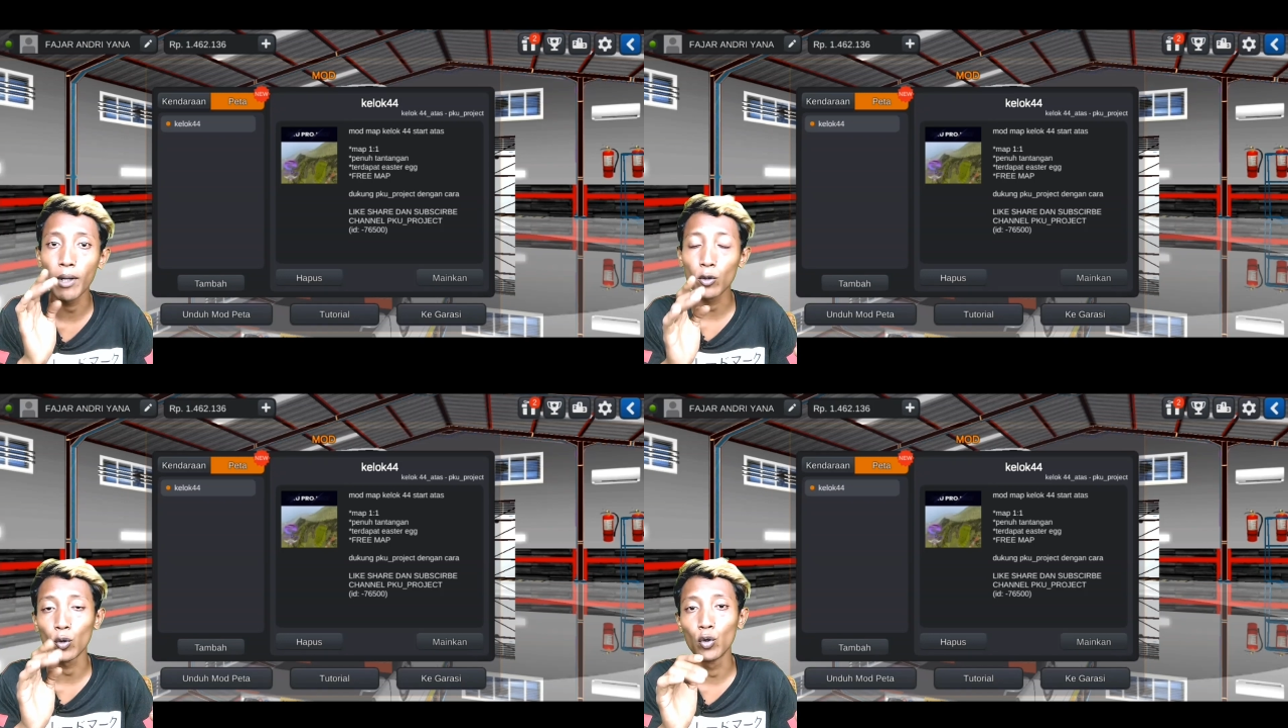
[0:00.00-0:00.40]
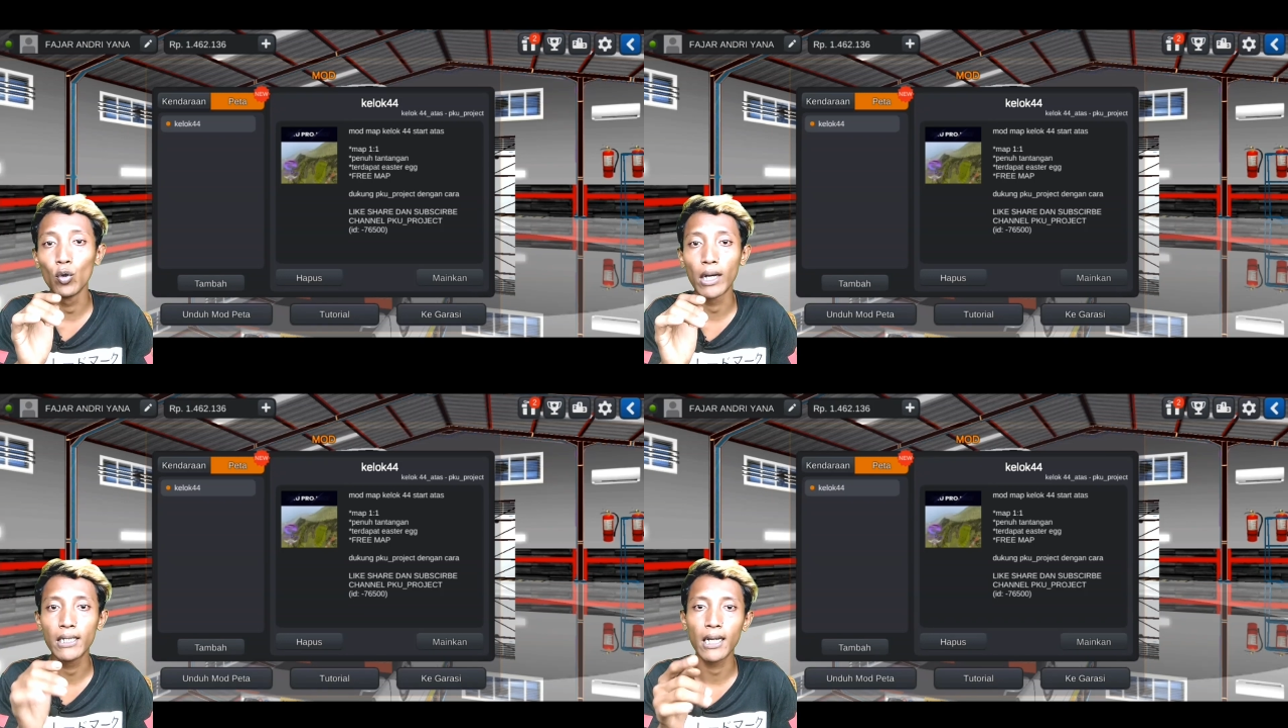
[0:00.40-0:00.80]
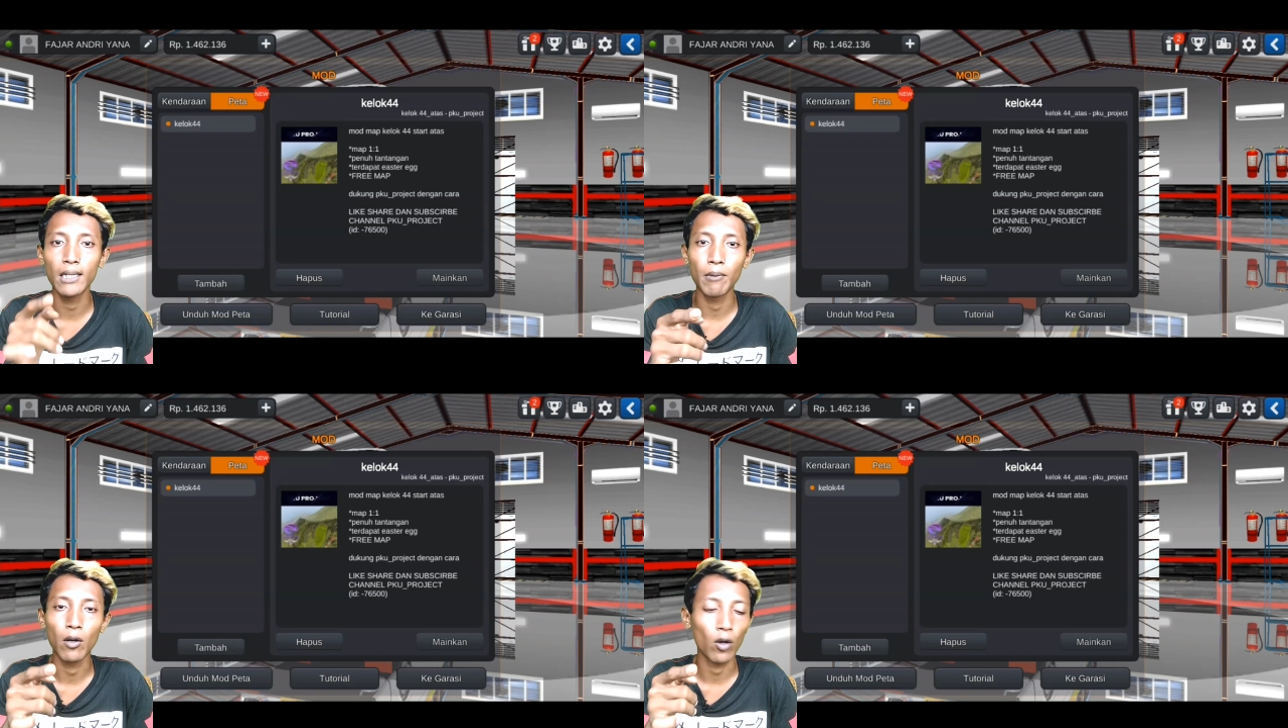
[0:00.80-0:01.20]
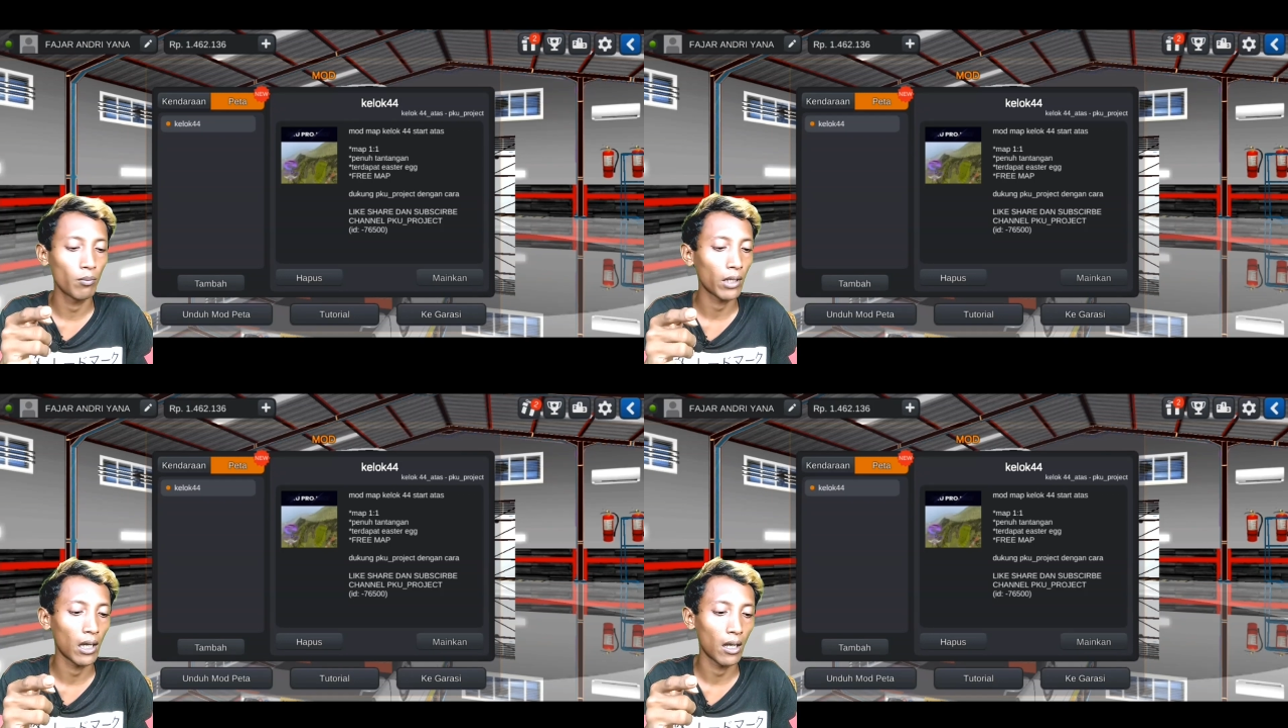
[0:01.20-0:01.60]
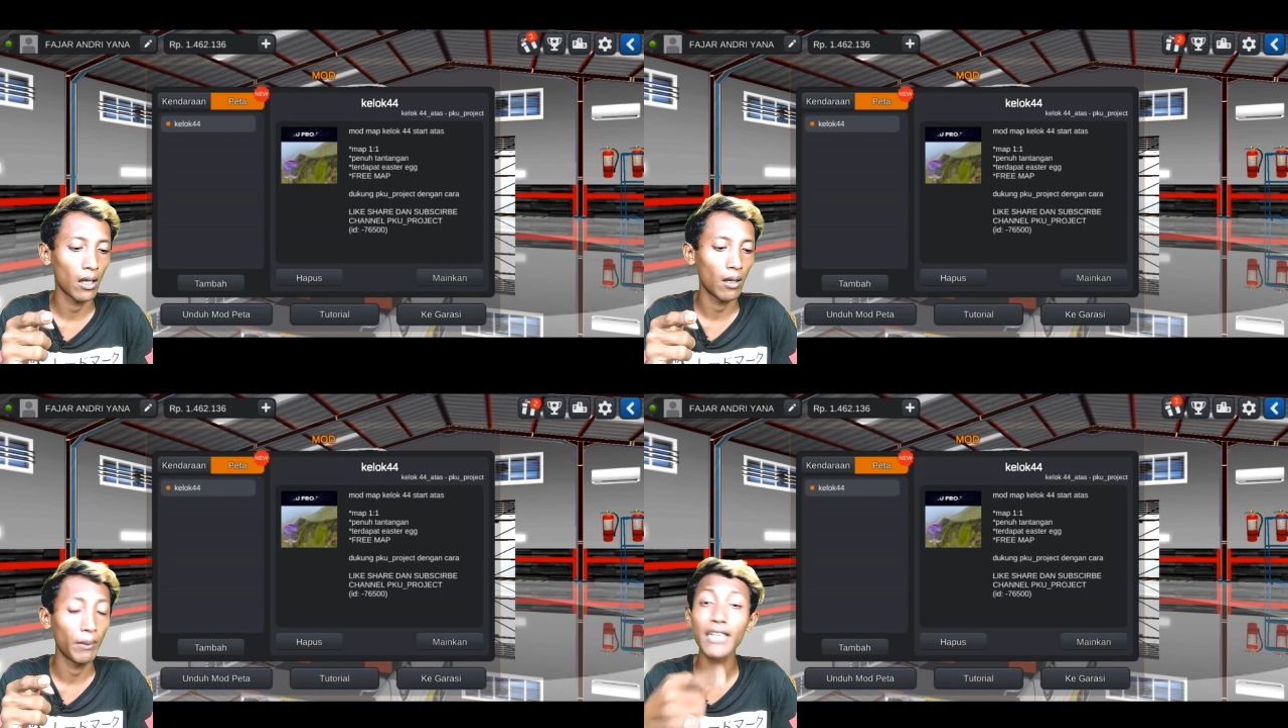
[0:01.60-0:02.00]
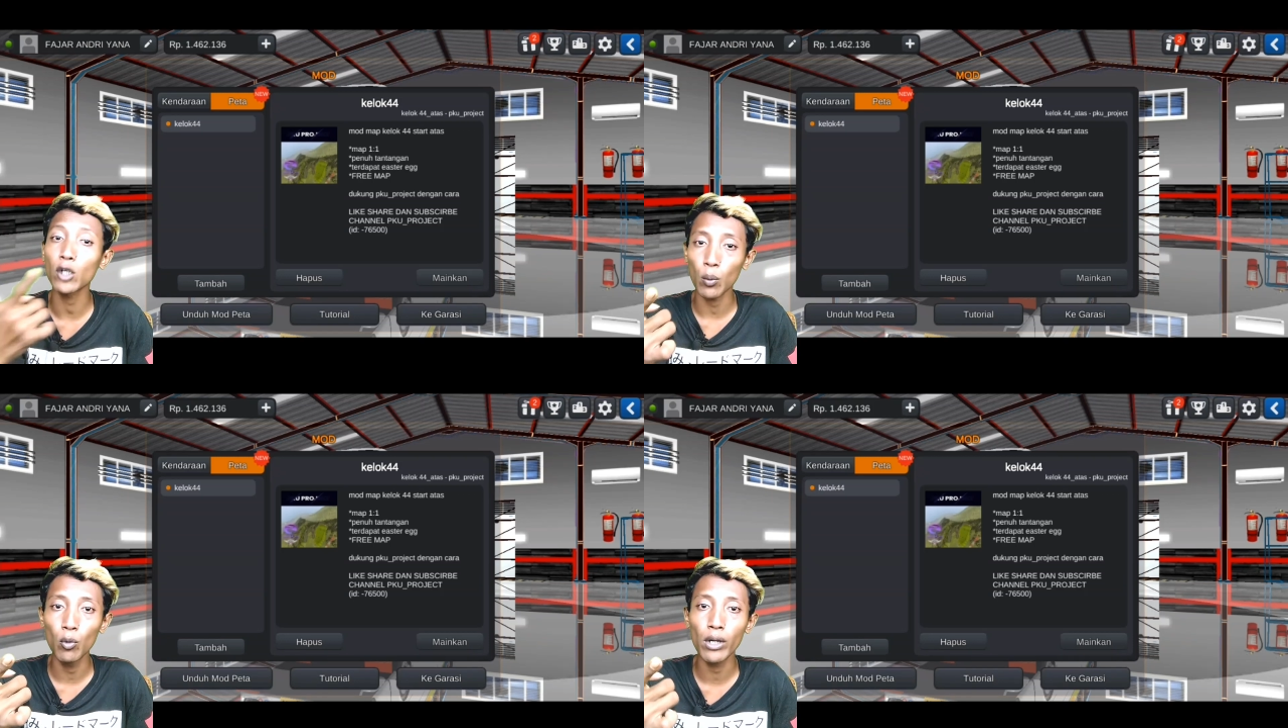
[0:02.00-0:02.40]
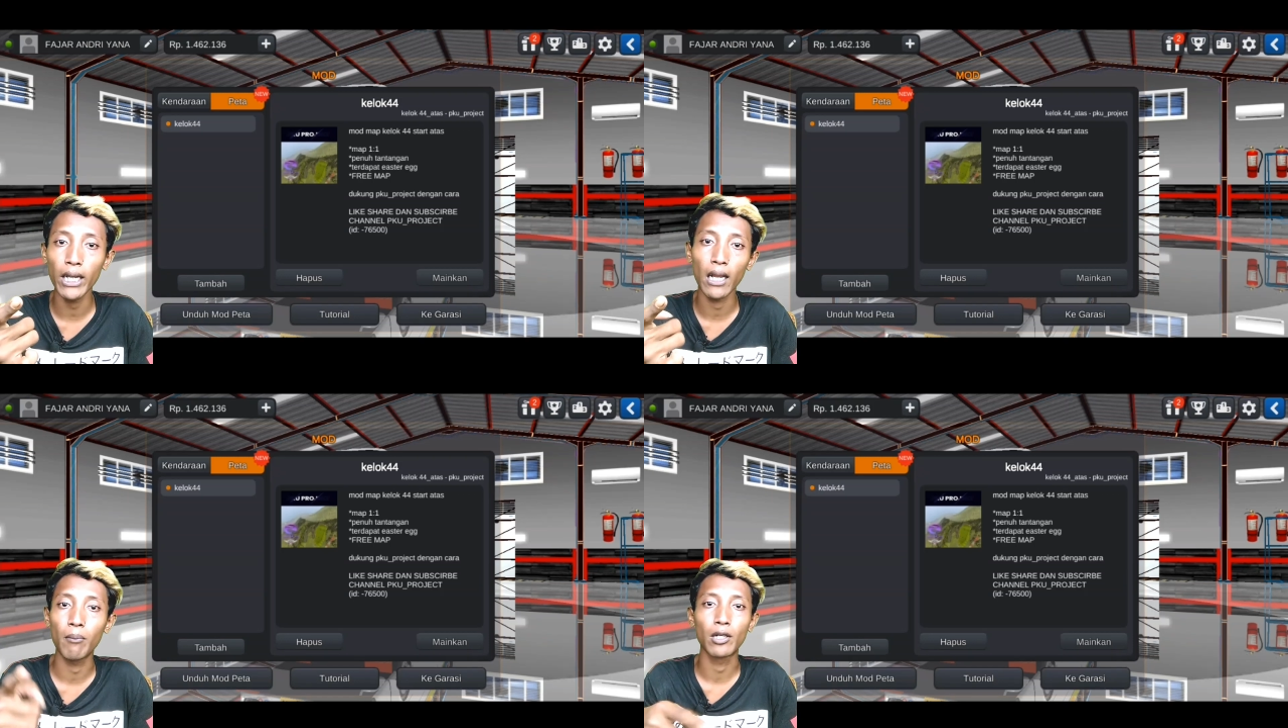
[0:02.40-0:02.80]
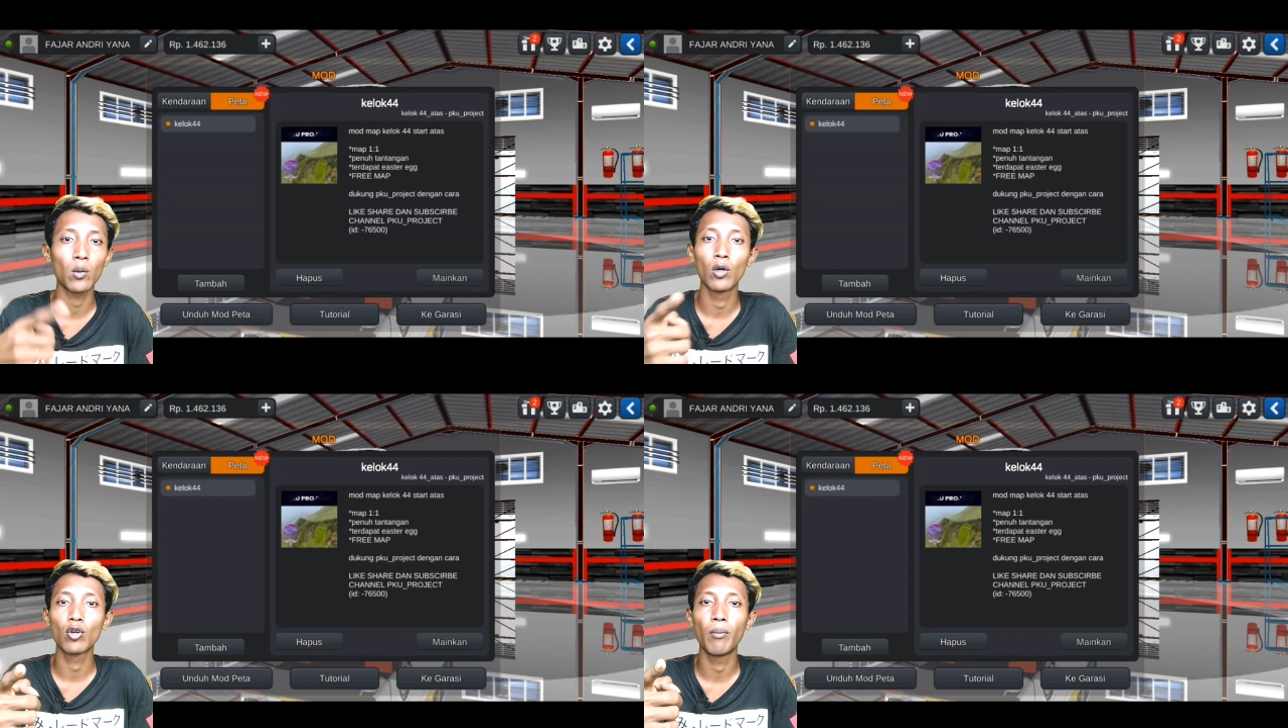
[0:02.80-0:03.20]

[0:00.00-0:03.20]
coba turun dulu aja nanti baru kalau misalnya besok mungkin lah besok gue